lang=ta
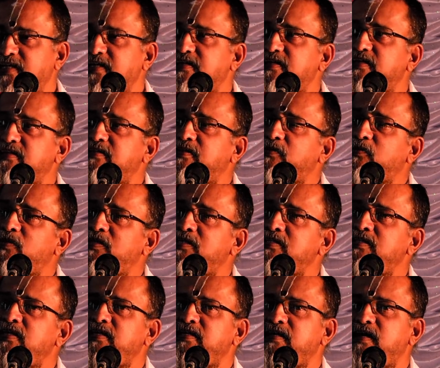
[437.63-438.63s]
கேட்குறார் இந்த
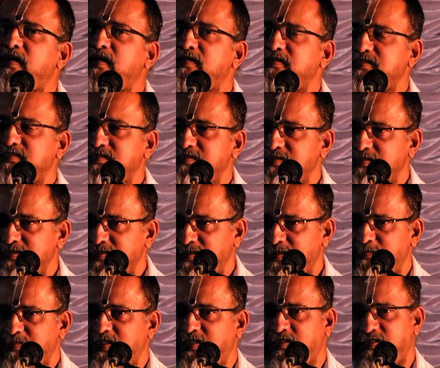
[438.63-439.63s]
குழந்தை யாரு
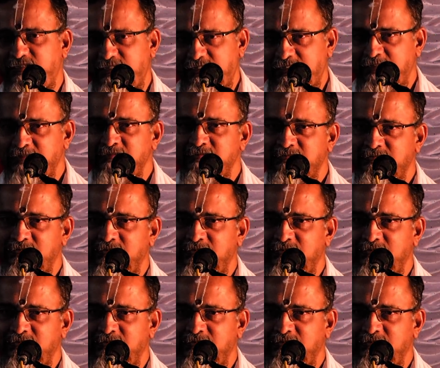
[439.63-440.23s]
அப்படிங்கிறார்